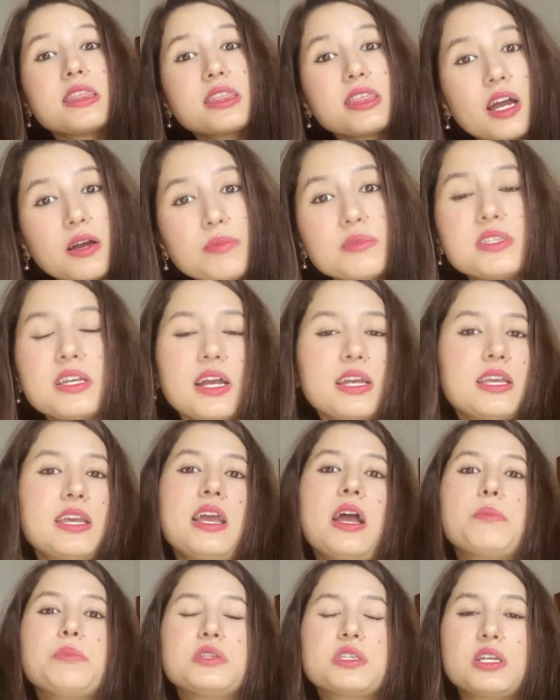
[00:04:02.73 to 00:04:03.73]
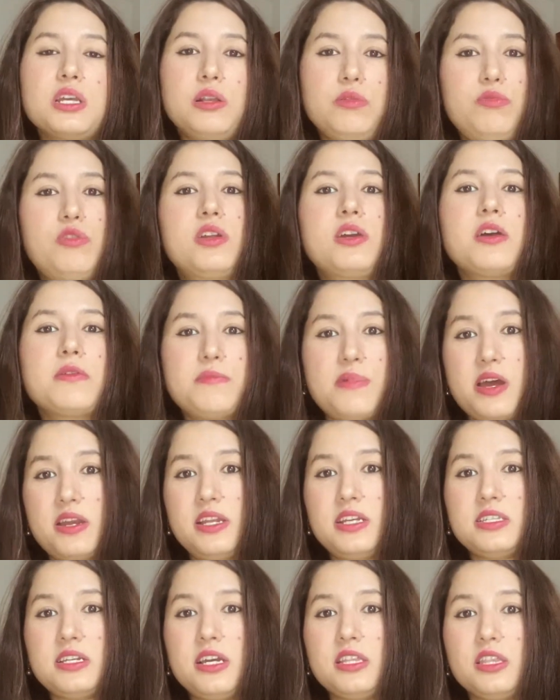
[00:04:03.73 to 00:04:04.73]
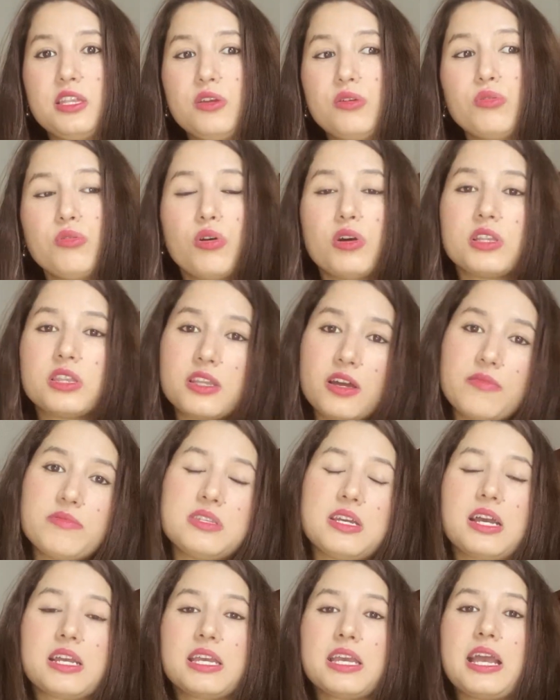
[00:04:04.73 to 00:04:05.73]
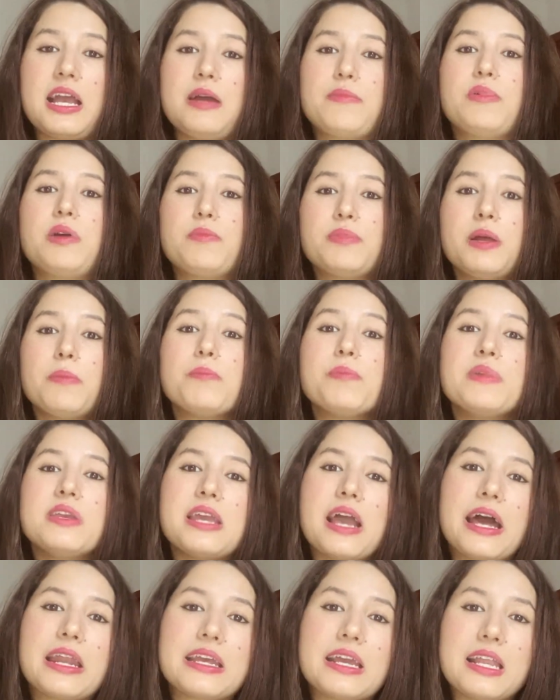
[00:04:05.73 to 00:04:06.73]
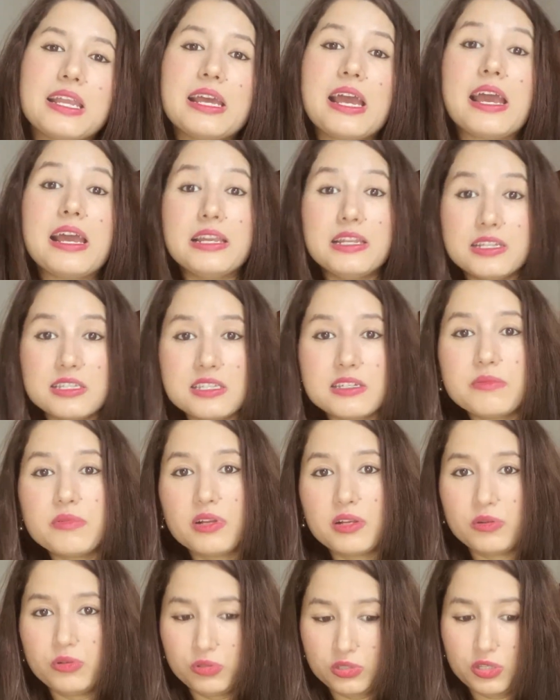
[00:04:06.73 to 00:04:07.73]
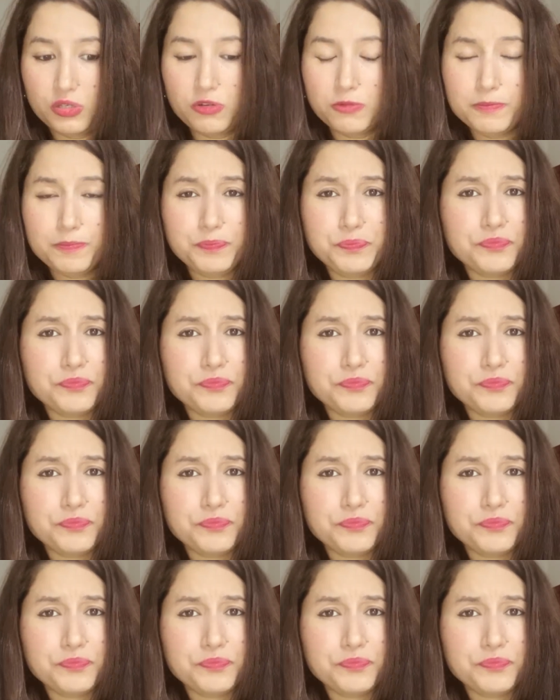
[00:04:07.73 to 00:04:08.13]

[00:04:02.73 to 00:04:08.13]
तब जाके आप स्किल वर्कर माने जाते हो और तब जाके आप अपना पीआर के लिए एलिजिबल होते हो